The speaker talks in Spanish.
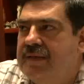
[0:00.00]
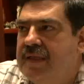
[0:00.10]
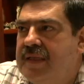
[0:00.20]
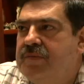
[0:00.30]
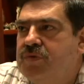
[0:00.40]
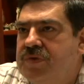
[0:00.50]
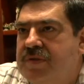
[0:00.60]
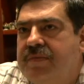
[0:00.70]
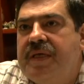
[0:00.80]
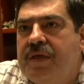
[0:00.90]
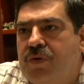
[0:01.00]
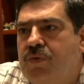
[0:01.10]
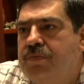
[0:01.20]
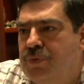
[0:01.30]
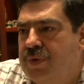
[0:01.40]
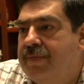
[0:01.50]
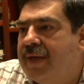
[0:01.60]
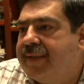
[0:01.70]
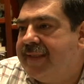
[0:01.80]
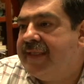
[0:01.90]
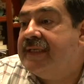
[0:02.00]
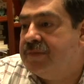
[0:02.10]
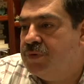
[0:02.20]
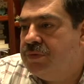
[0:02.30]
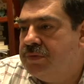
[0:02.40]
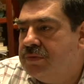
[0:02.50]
Tenemos en México un pluripartidismo,